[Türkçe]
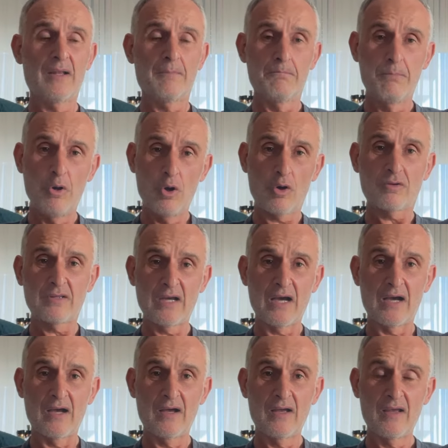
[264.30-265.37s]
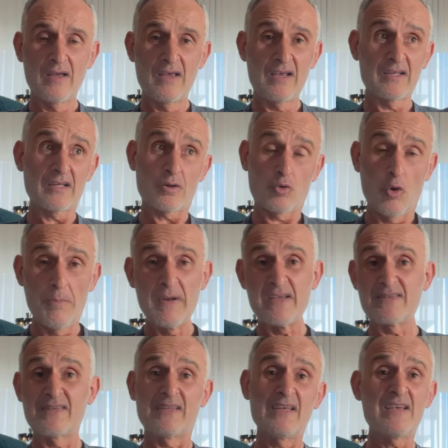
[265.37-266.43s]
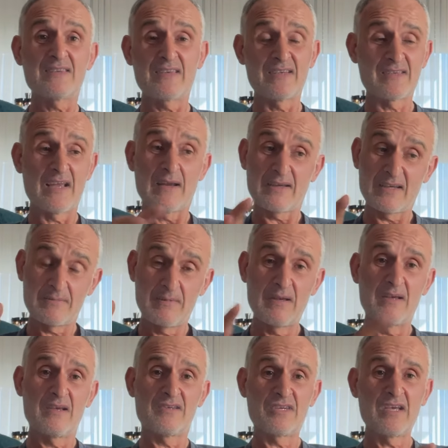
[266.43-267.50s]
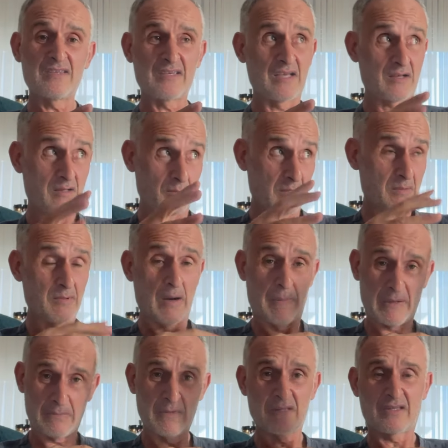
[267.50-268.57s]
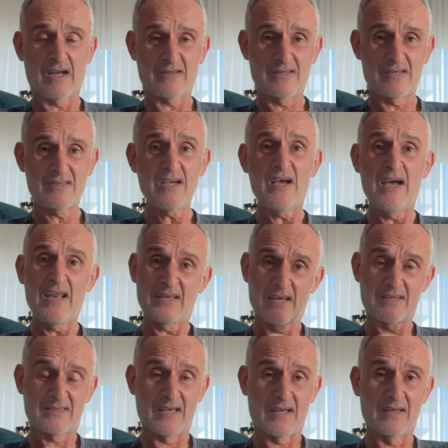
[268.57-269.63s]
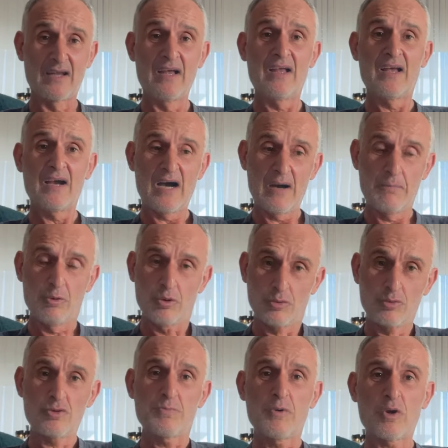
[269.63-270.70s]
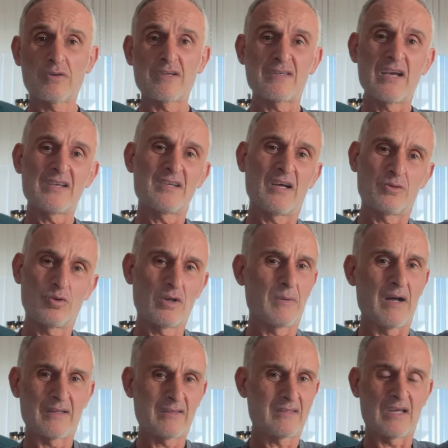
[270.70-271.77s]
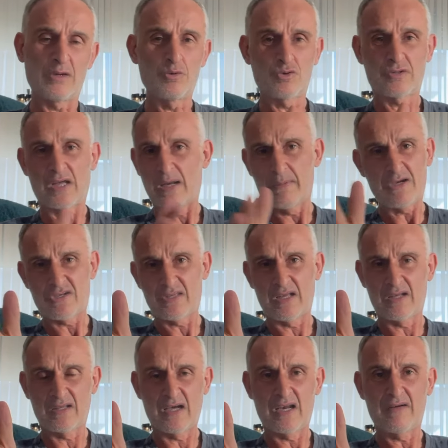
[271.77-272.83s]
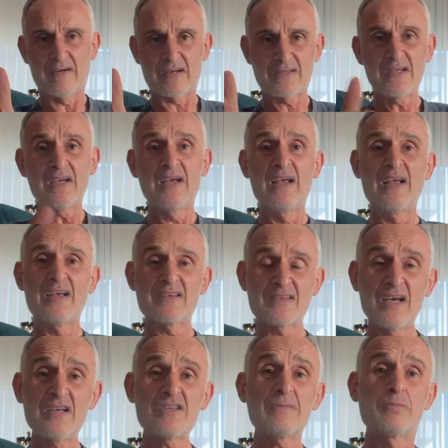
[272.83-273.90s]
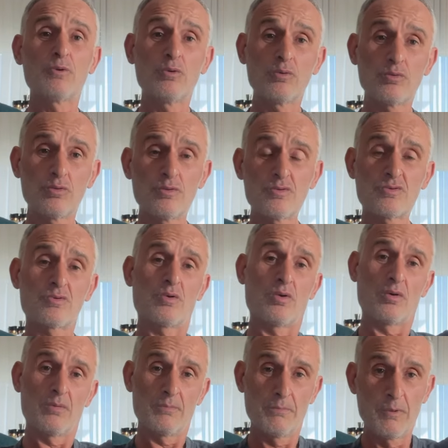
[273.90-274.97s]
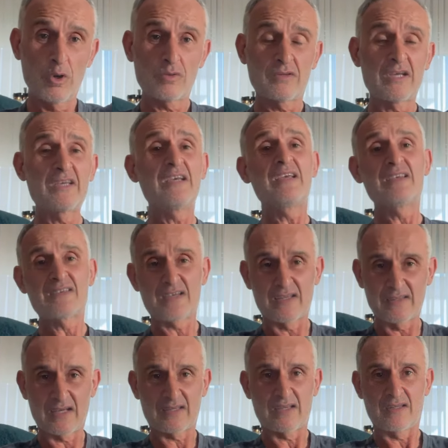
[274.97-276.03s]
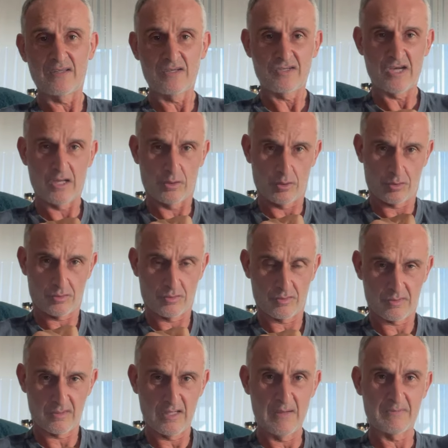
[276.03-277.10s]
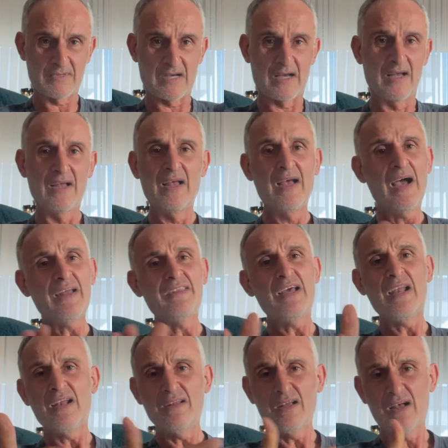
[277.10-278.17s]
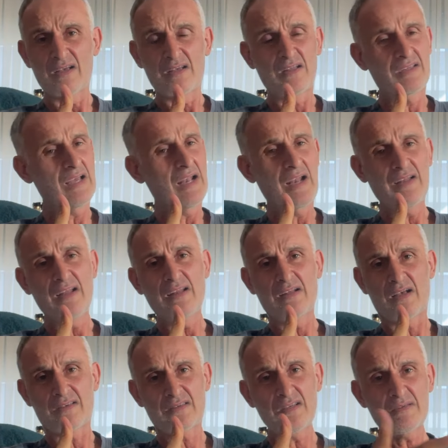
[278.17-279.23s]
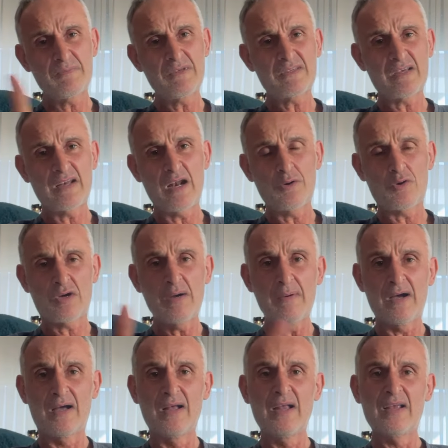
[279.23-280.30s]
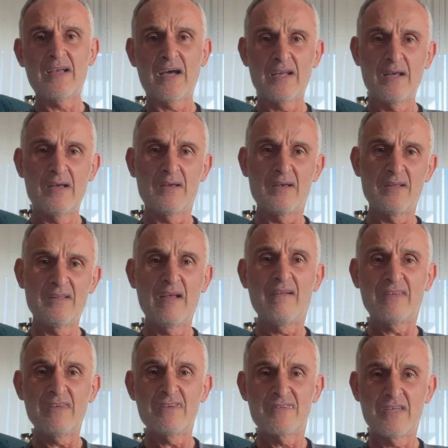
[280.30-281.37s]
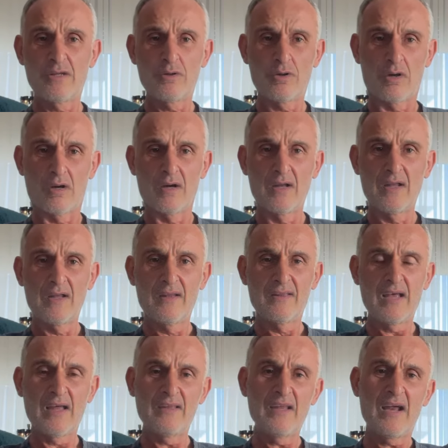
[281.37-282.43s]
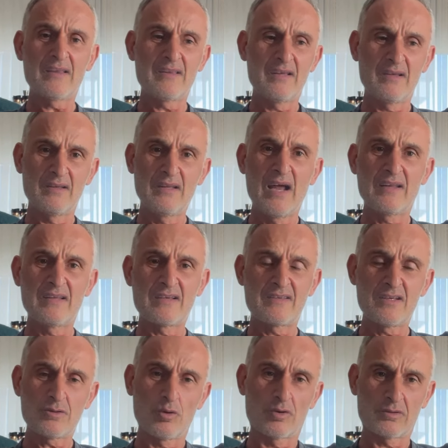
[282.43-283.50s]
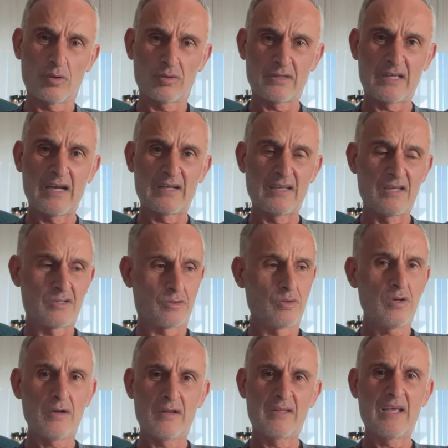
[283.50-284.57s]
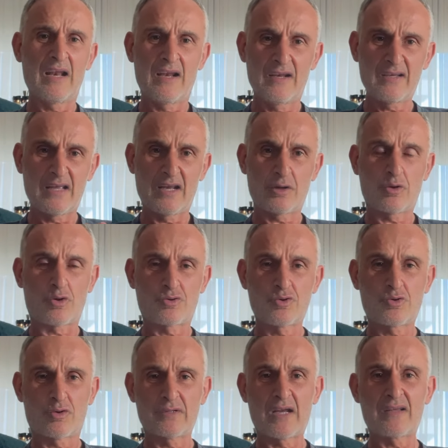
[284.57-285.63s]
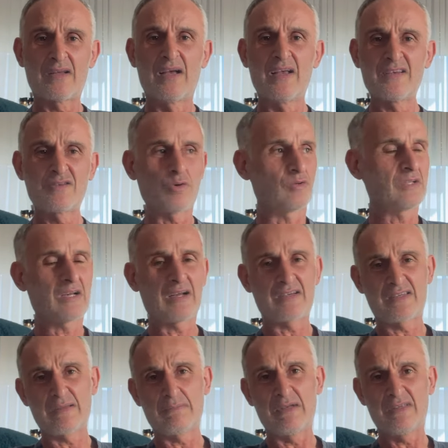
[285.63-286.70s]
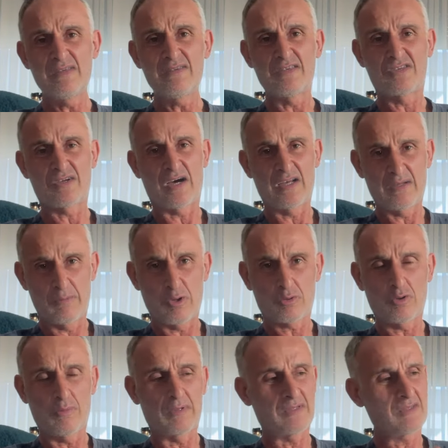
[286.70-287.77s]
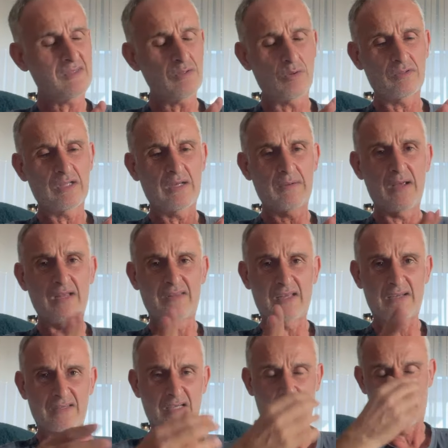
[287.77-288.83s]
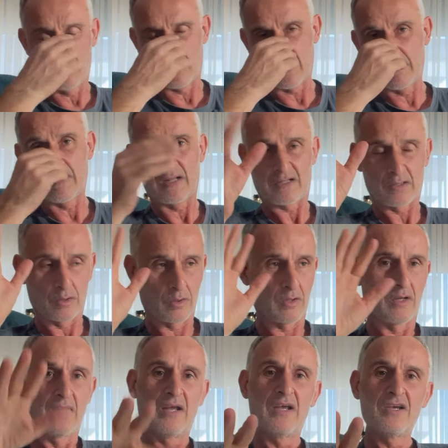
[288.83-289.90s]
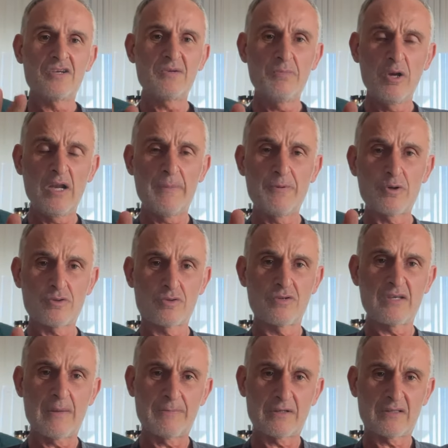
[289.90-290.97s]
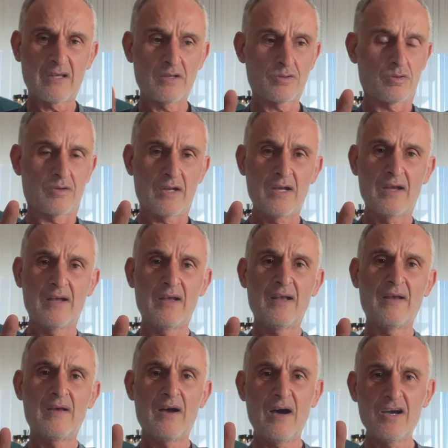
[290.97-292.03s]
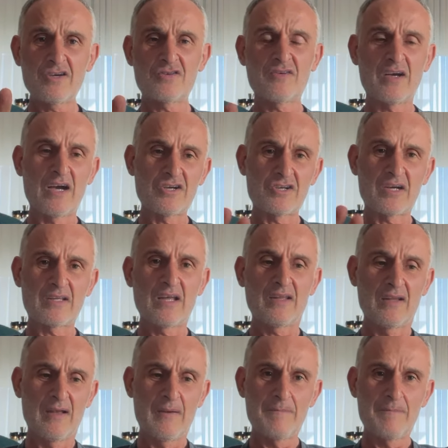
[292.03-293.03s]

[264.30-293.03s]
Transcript: blokta ya da komple listedeyseniz herkes şeyse böyle bir apartman tarzıysa herkesten. Ama bulunduğunuz blokta sadece atıyorum 6 tane, 3 tane, 5 tane daire varsa sadece bulunduğunuz bloktaki insanlardan şey alıyorsunuz imza. Ha diğerlerini diğerlerinden de alsanız bir zarar yok ama yani devletin istediği o. Yani nerede, neredeyseniz or, oradakilerden istiyor. Diğerlerine gerek yok. Çünkü onlar siz onları rahatsız etmediğiniz için, aynı blokta olmadığınız için onları enterese etmiyor gibi algılıyor. Şimdi böyle yapıyorsunuz. Yaptıktan sonra aşağı aşağıdan